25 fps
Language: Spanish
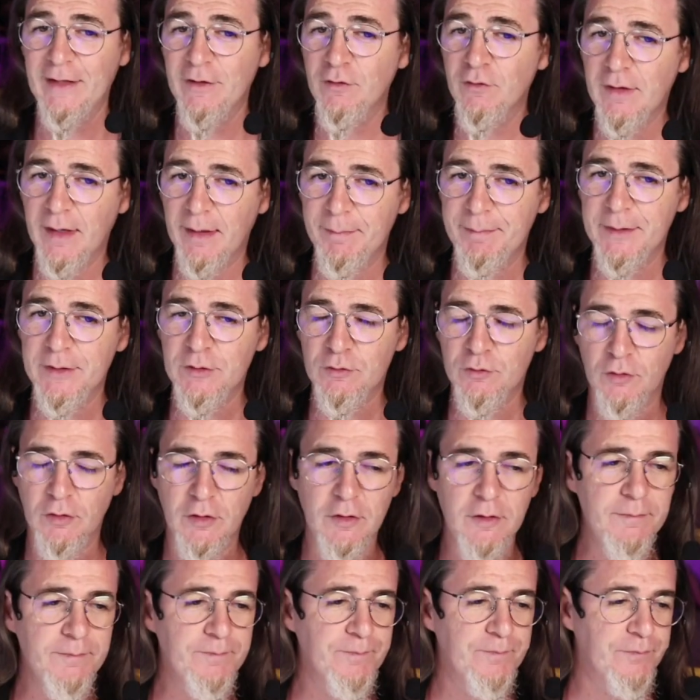Hay un
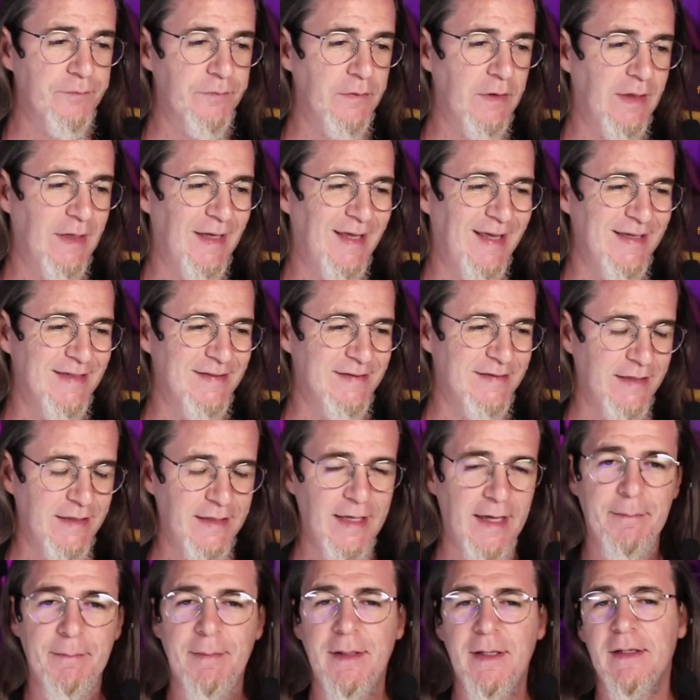capítulo que se
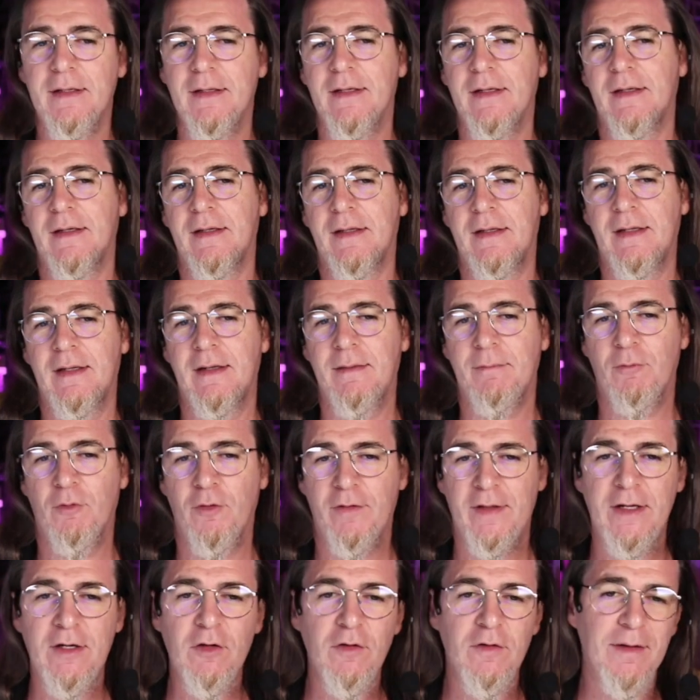llama El
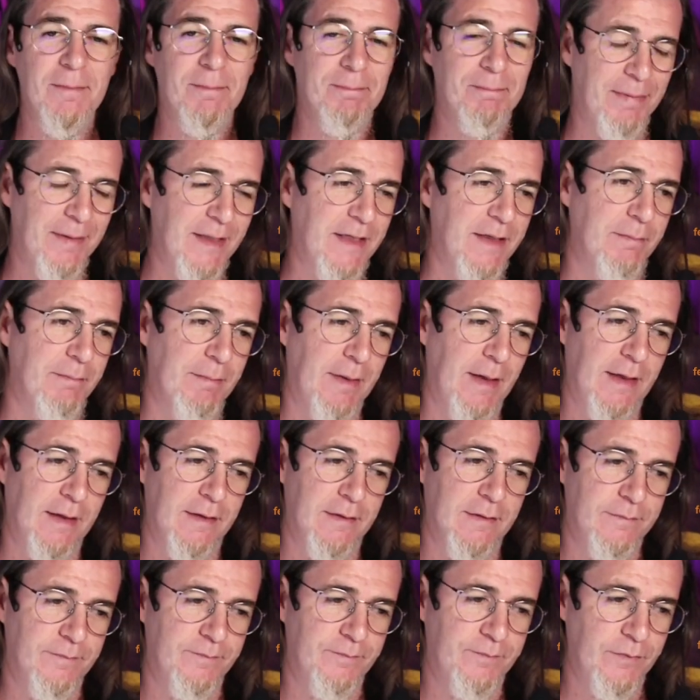modelo de
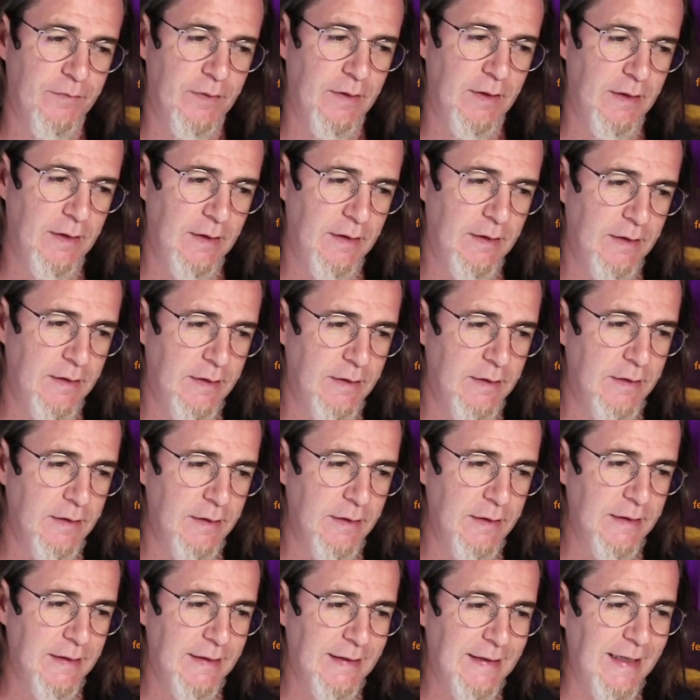Pigman,
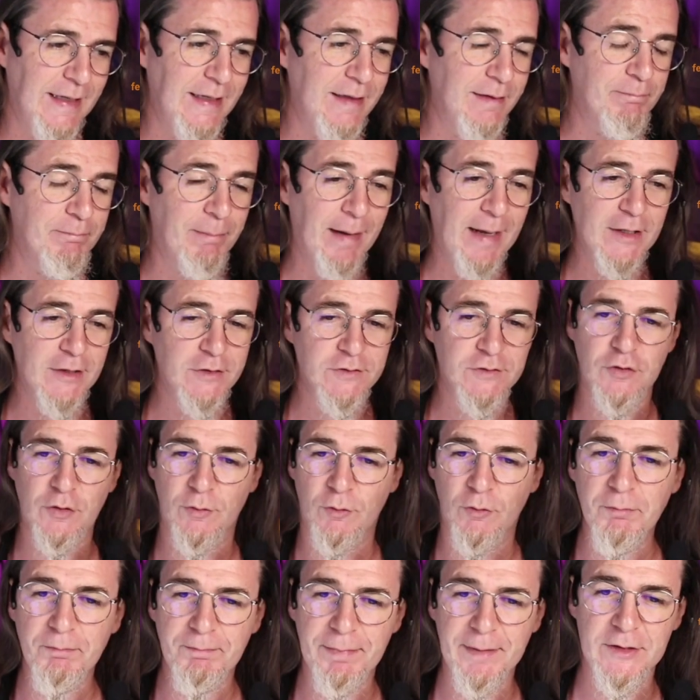que va
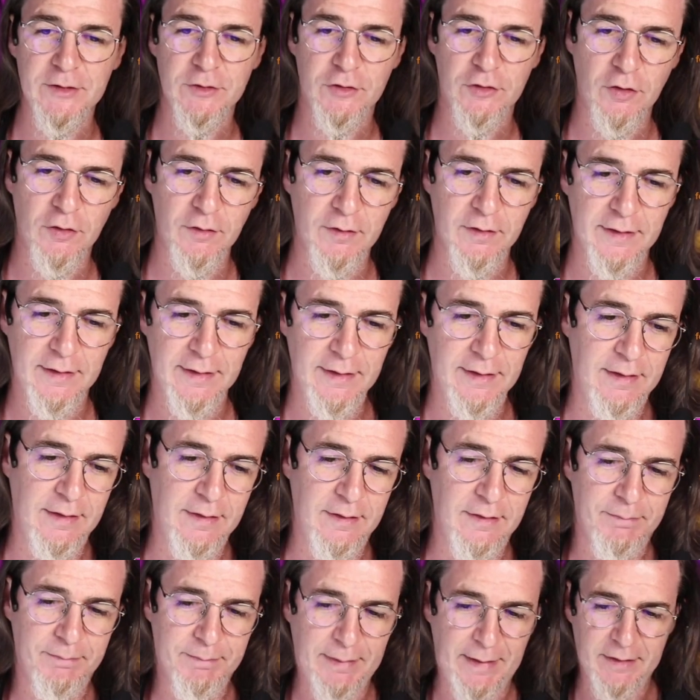sobre un pintor
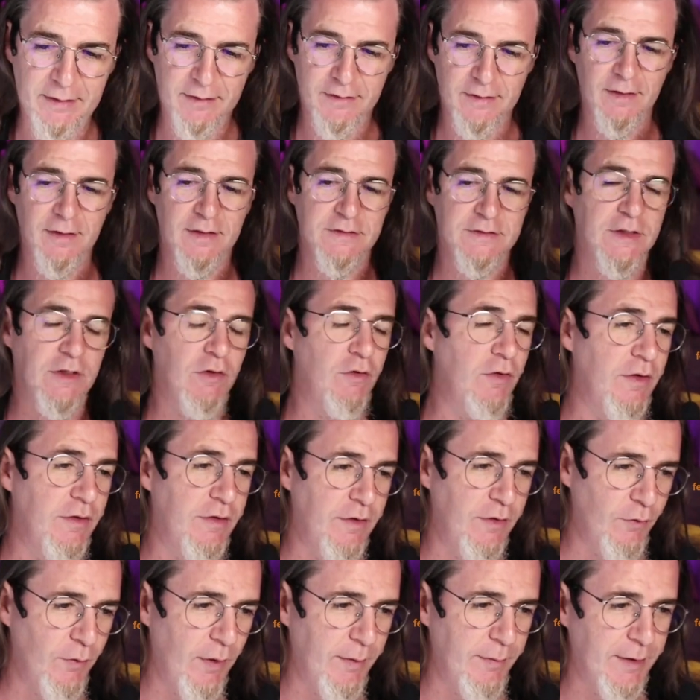del, parece, del siglo
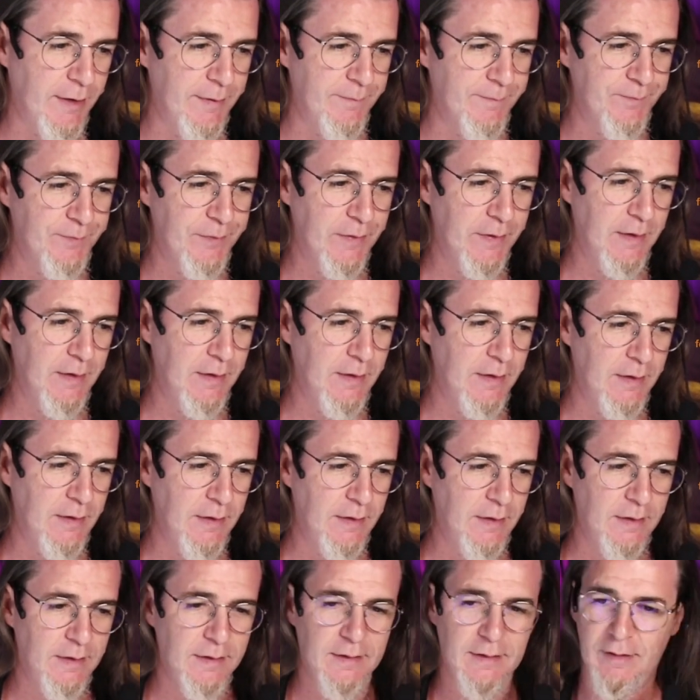XIX.
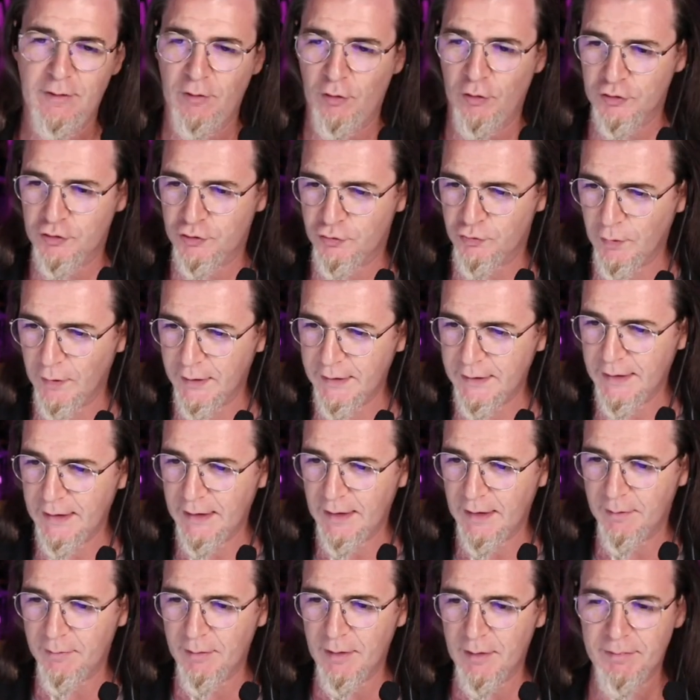¿Os
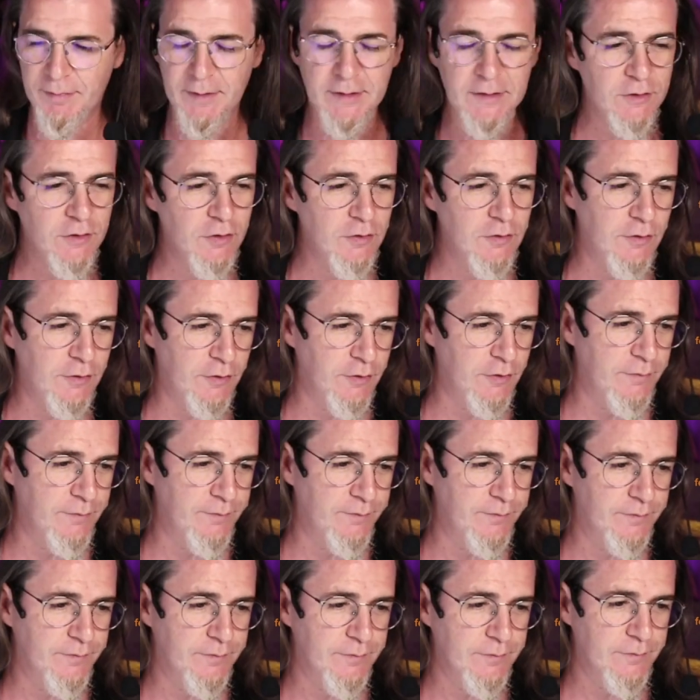suena? ¿Lo habéis visto o no?
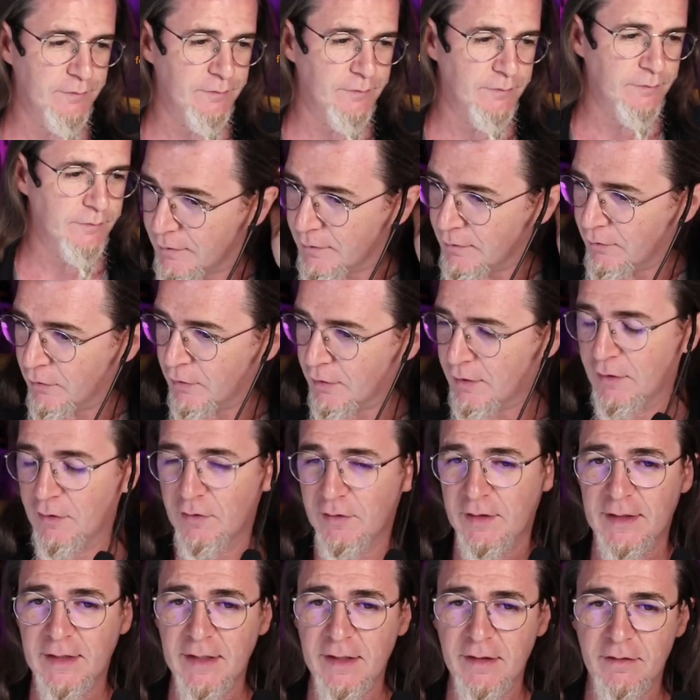Lo que
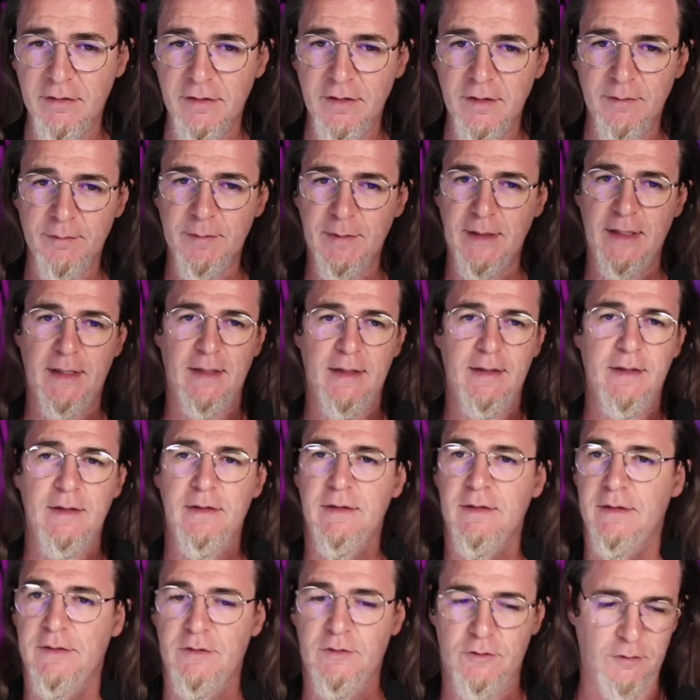os quería decir, mira,
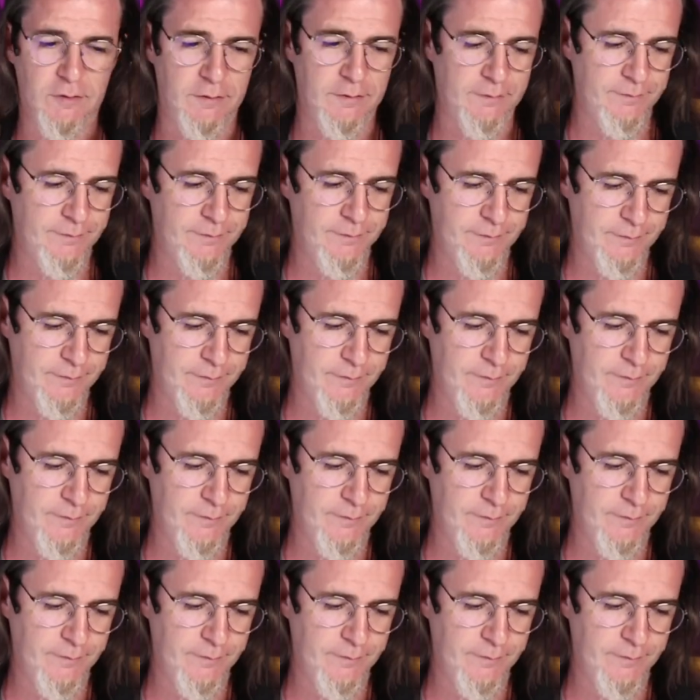es esto.